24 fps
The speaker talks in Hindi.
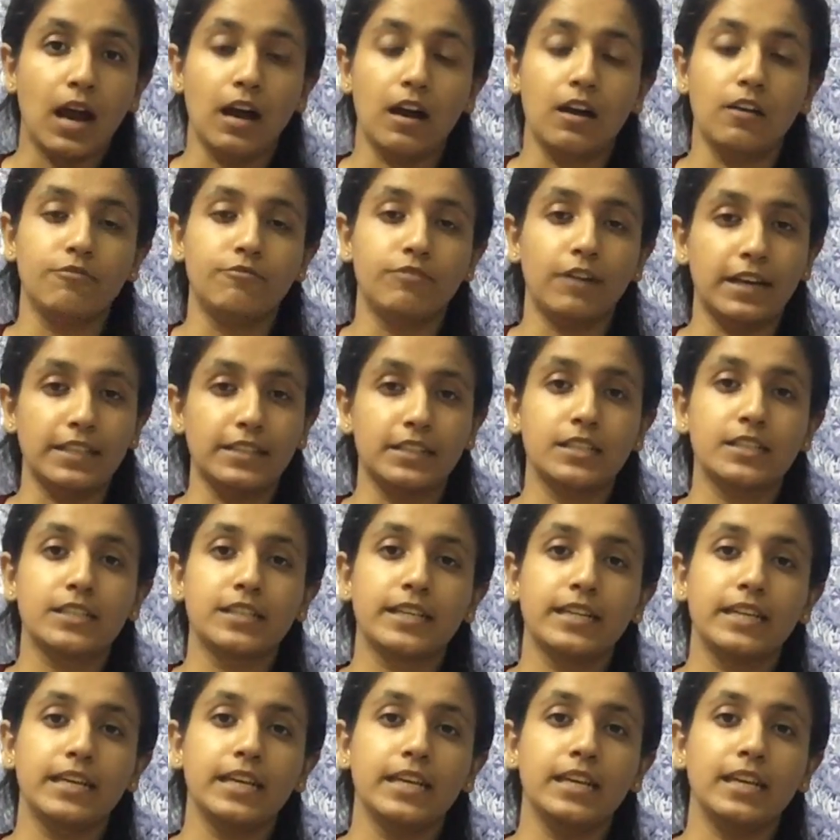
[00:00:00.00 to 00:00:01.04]
फादर
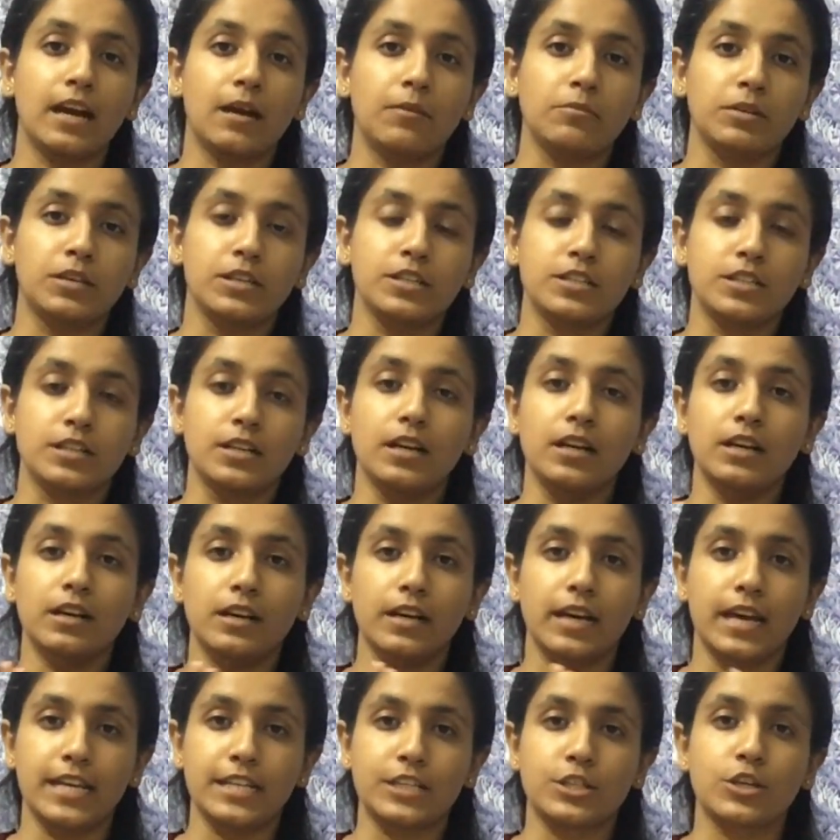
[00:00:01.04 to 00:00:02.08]
के नाम की जगह
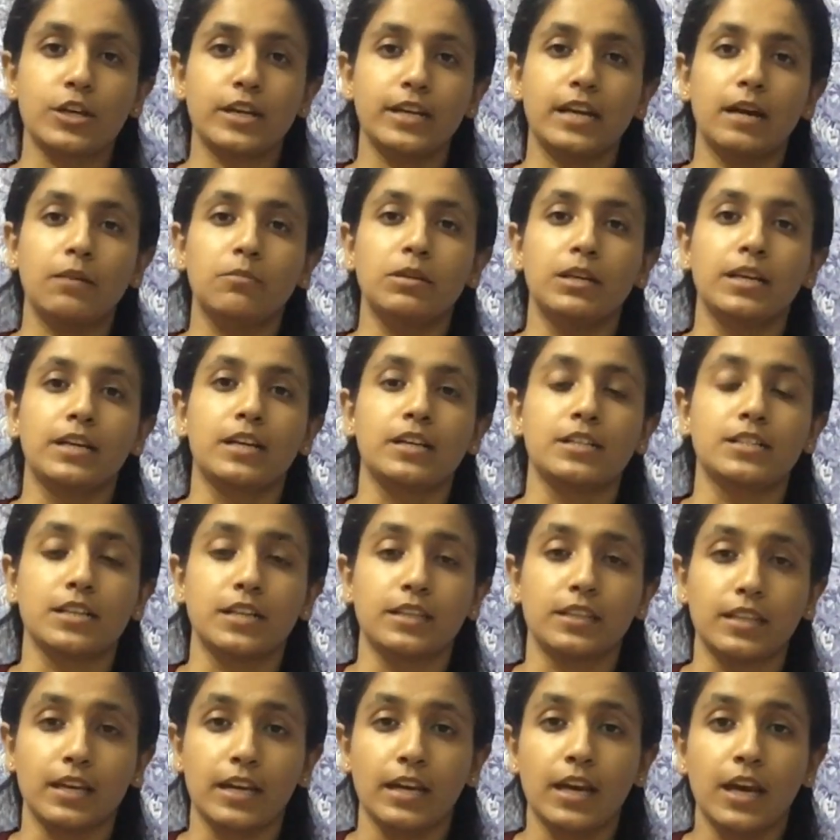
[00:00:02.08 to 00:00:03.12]
एच का नाम लिखा
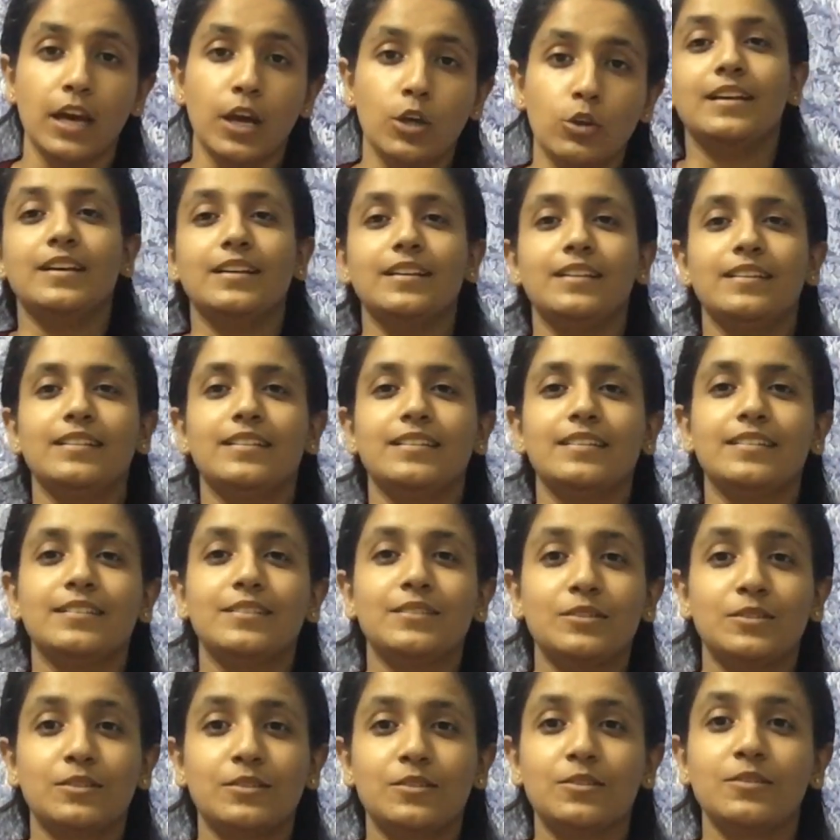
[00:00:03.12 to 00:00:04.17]
जाता है
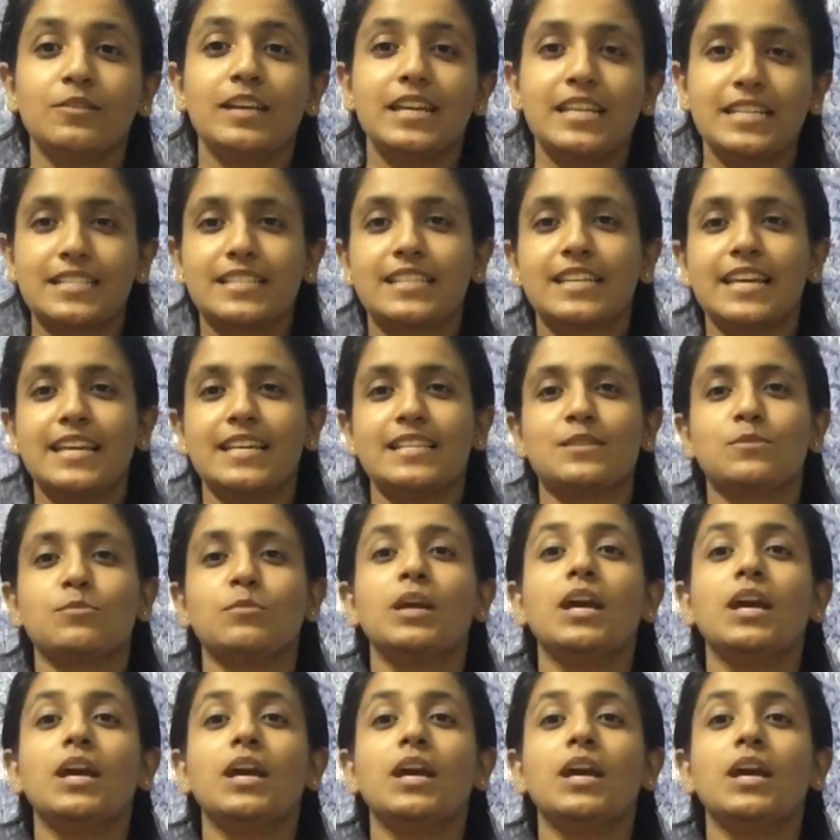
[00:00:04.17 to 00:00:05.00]
तो इस केस में